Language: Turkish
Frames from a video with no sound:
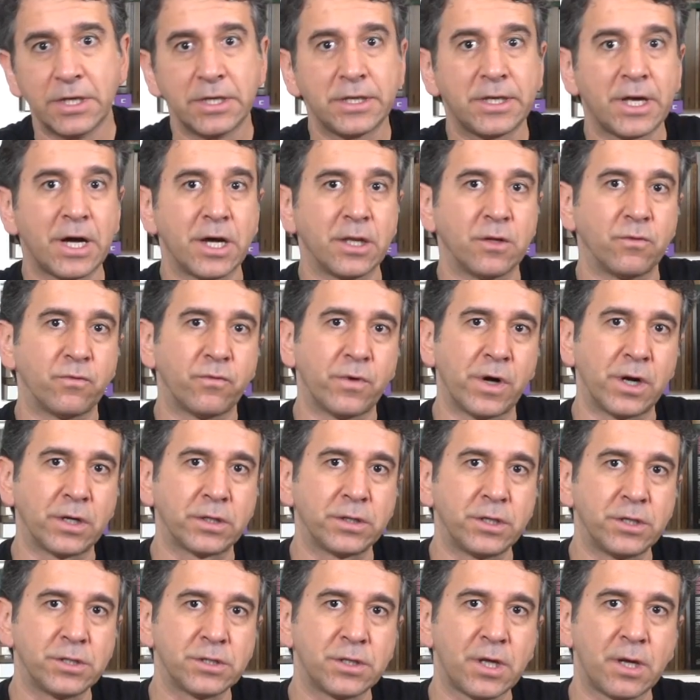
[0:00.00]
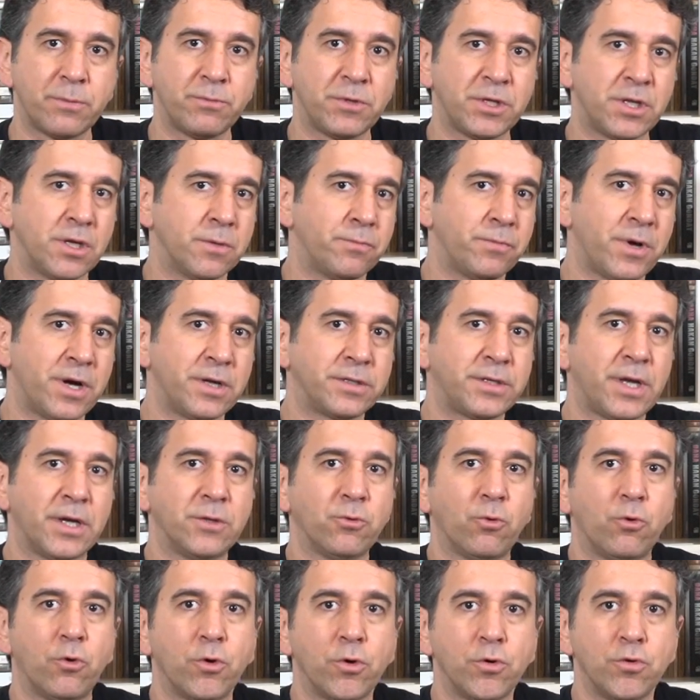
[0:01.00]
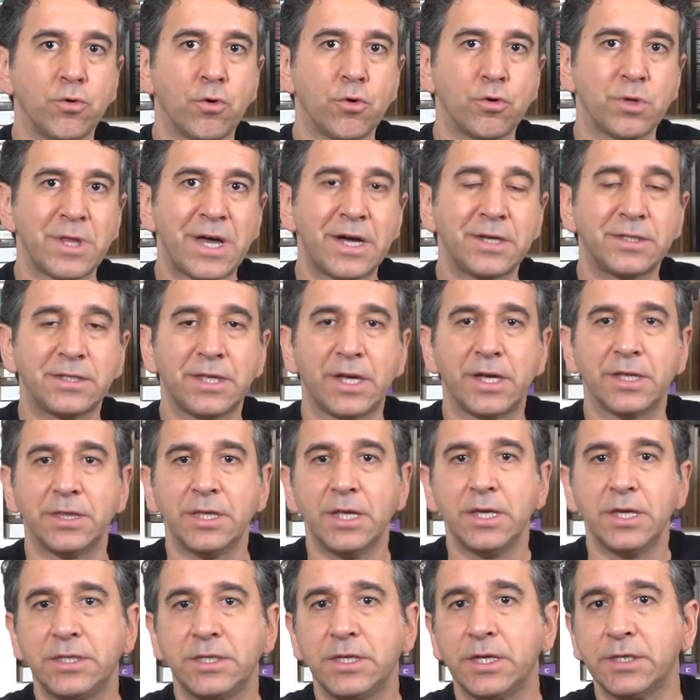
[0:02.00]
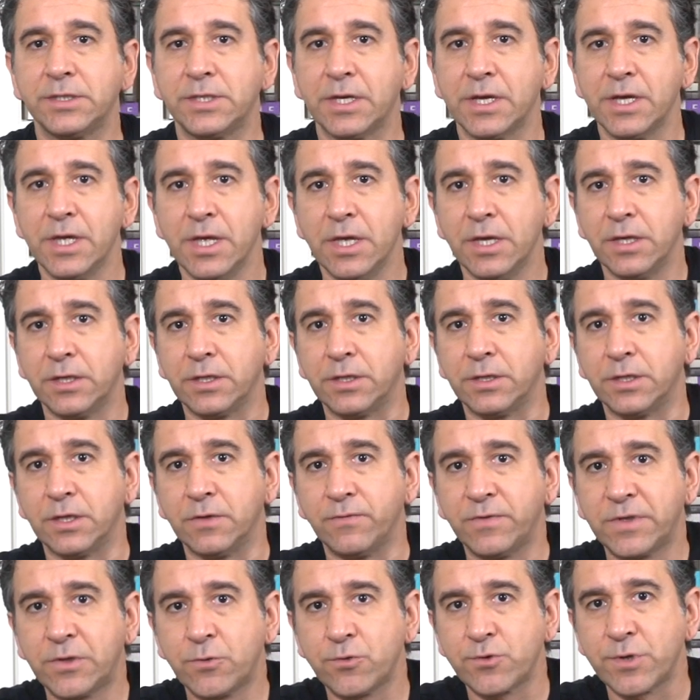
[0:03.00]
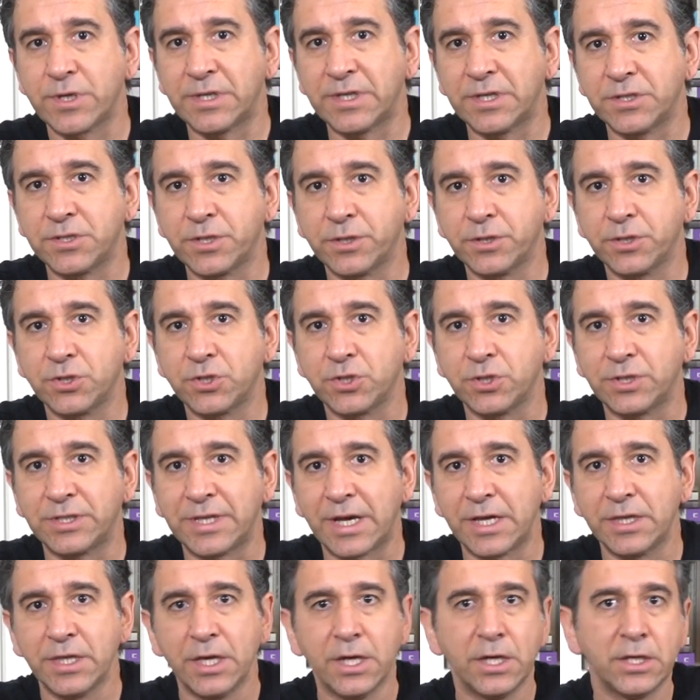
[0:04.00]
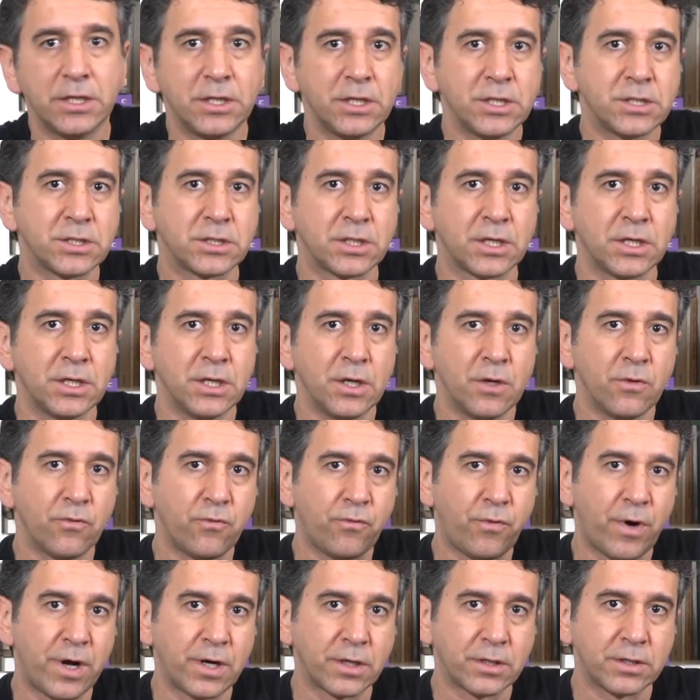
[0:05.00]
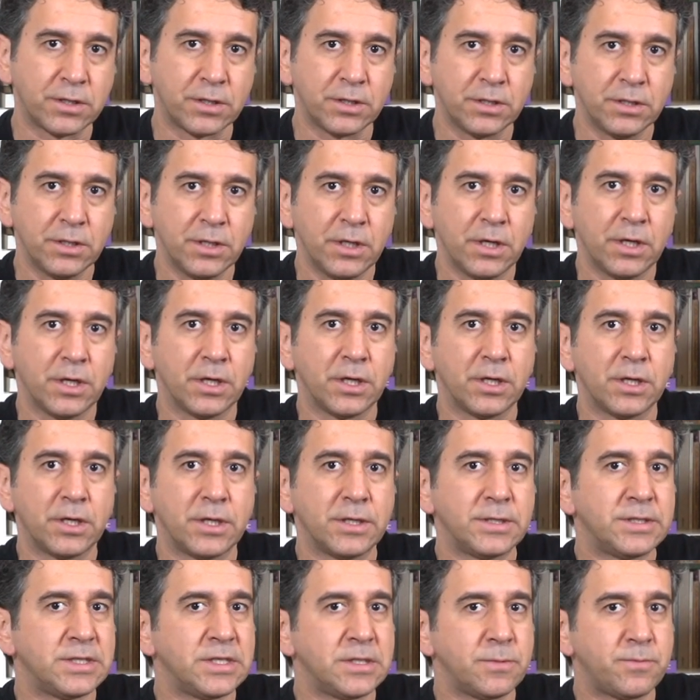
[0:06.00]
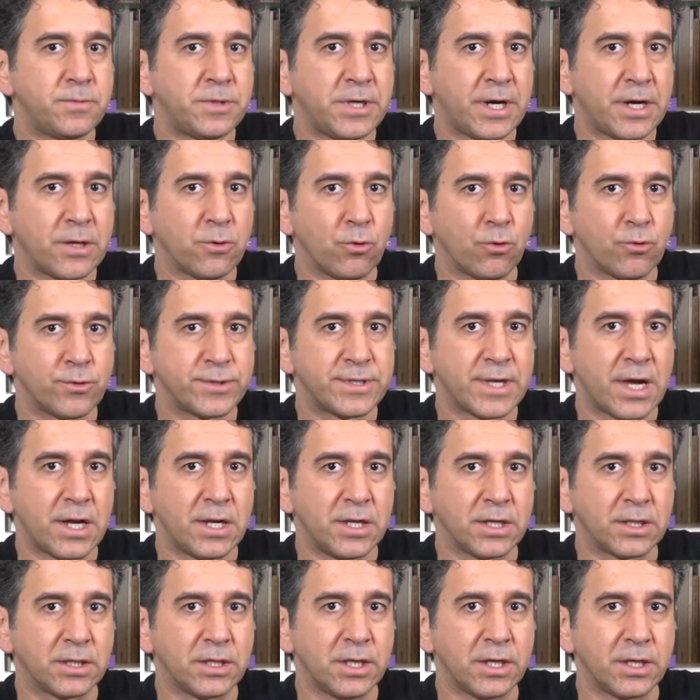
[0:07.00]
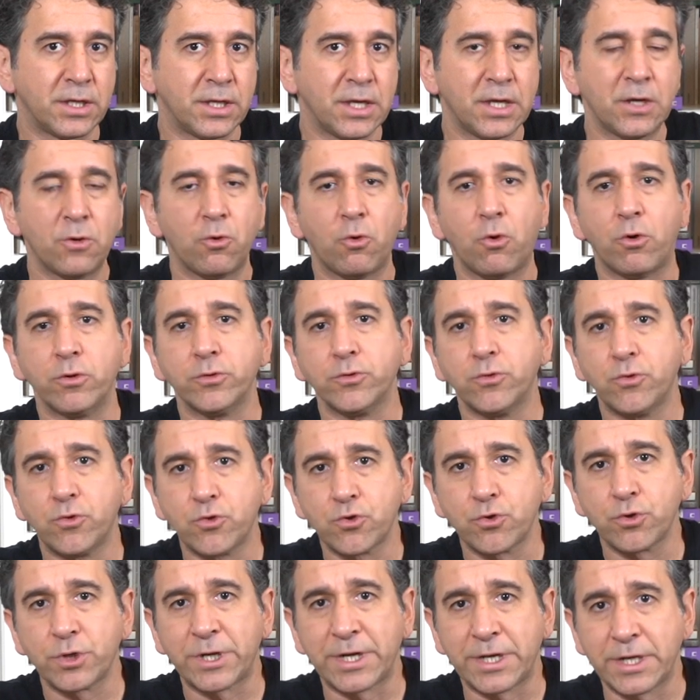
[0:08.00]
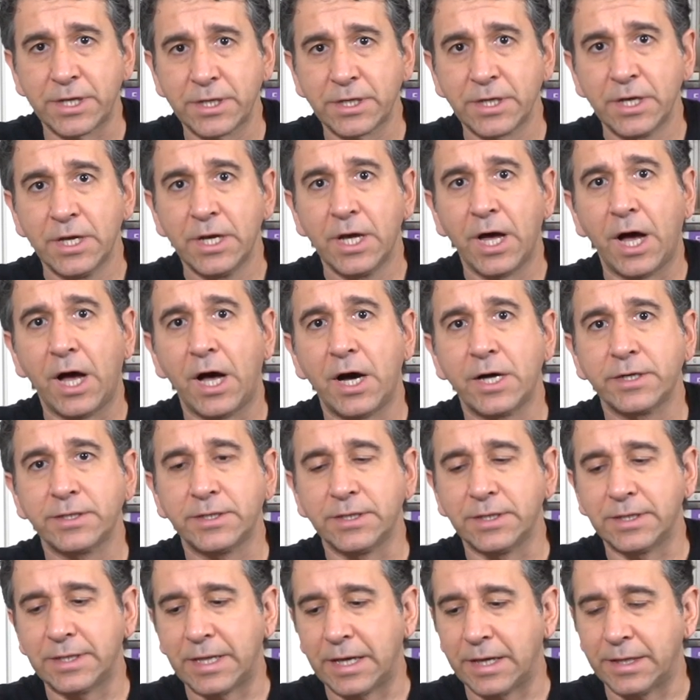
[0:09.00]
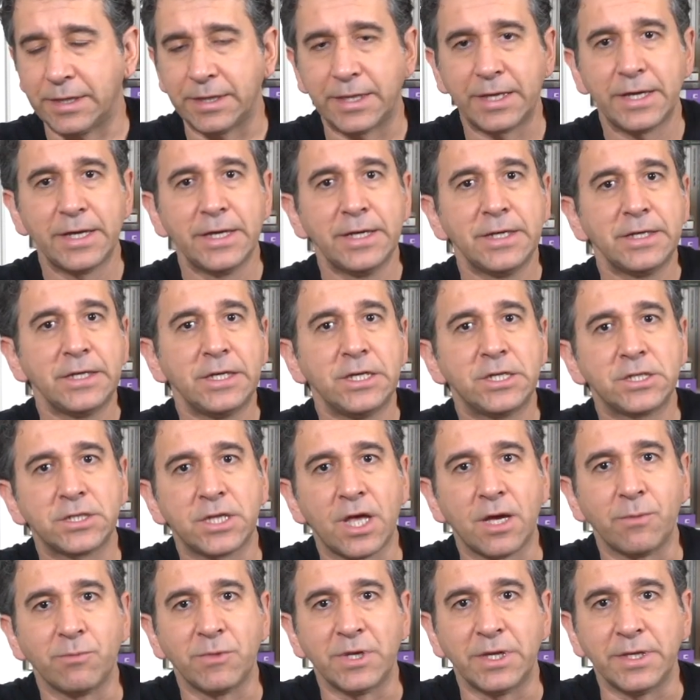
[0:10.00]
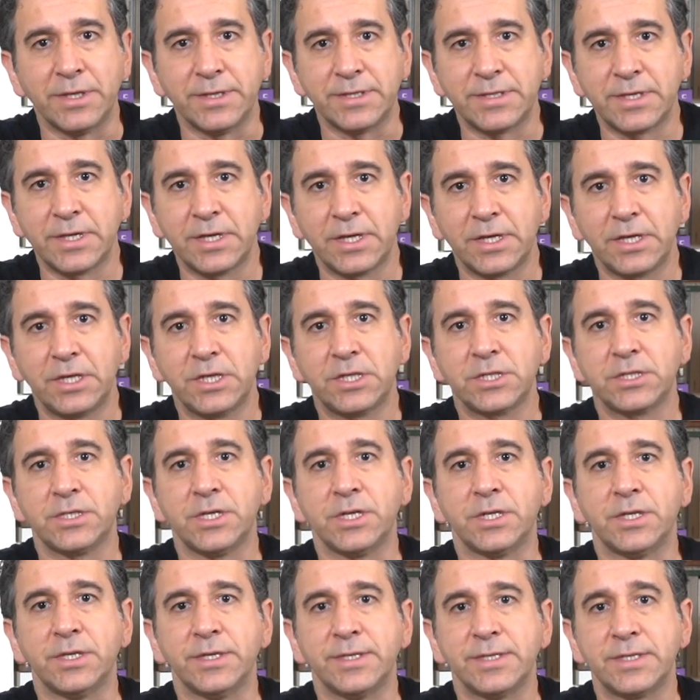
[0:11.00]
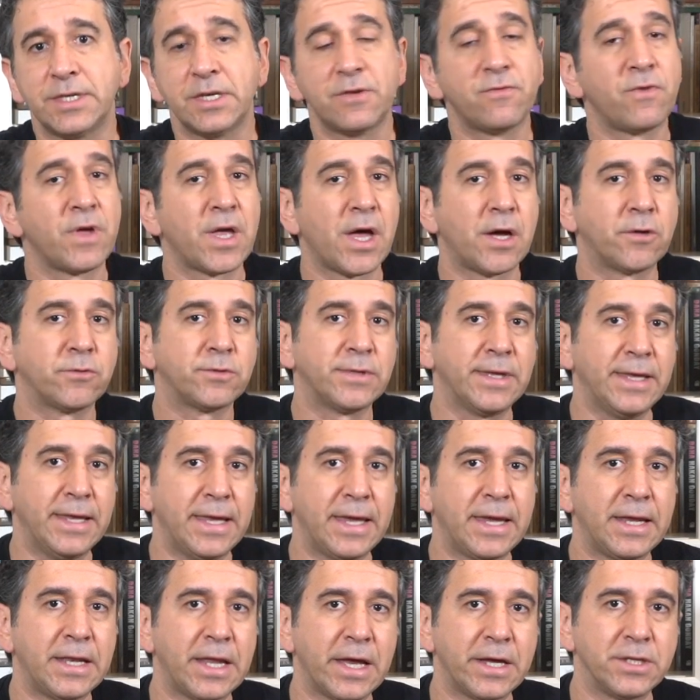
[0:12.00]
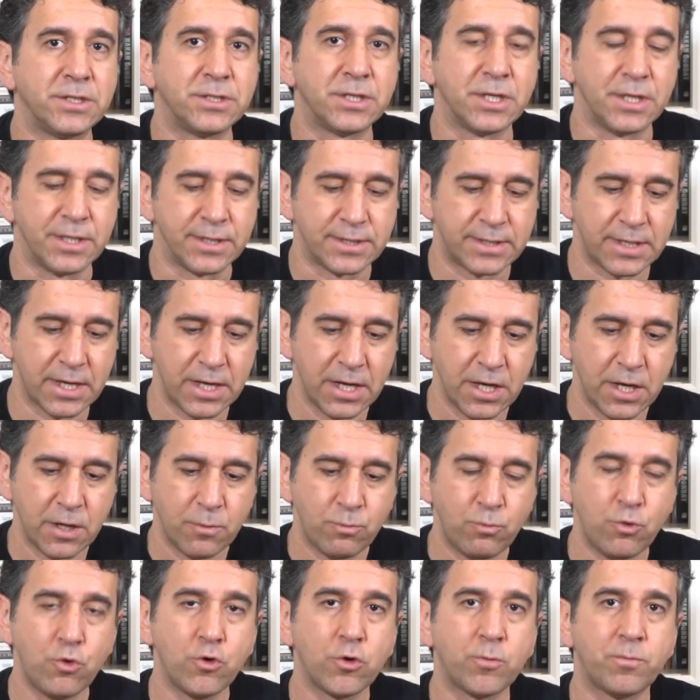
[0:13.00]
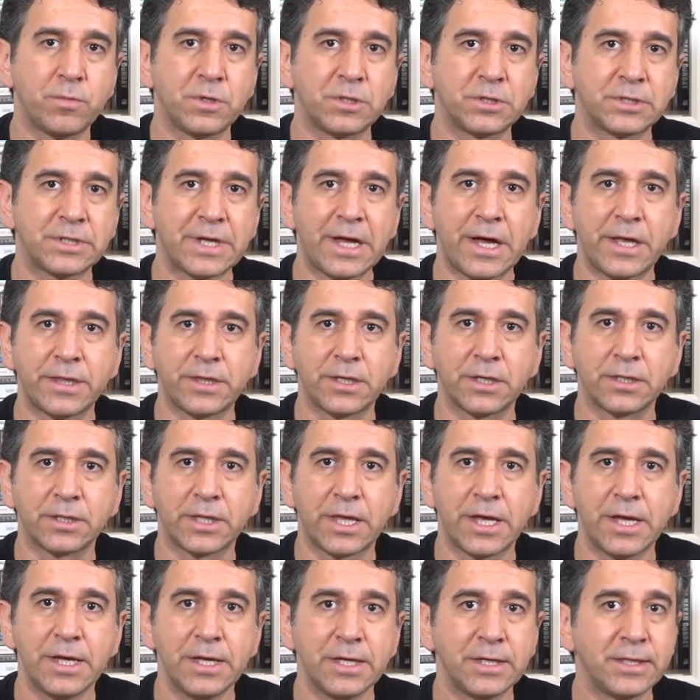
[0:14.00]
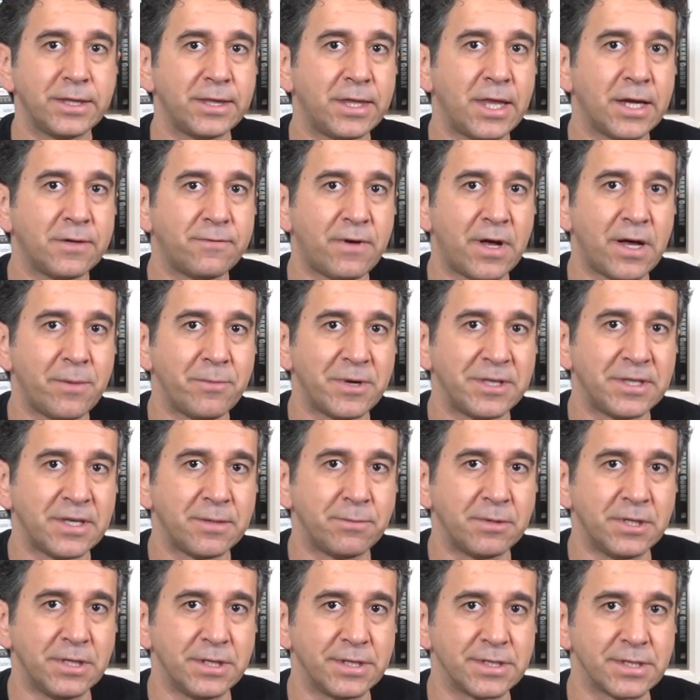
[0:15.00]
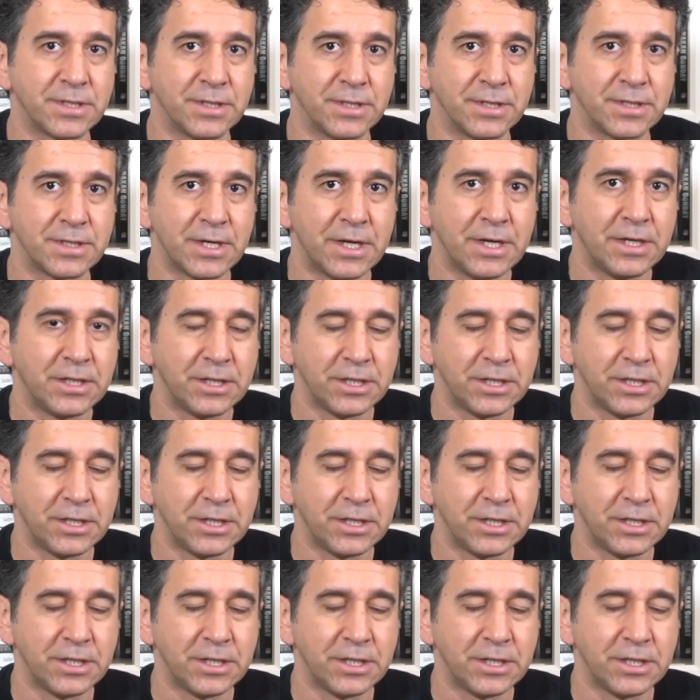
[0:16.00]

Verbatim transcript: Yani farklı işlemleri yaparken, oyun oynarken ya da grafik üzerine çalışırken işte farklı e, DPI özelliklerine onu düşürerek Ardından da işlemlerinize, işlerinize veyahut da eğlencenize büyük bir rahatlıkla devam edebilirsiniz.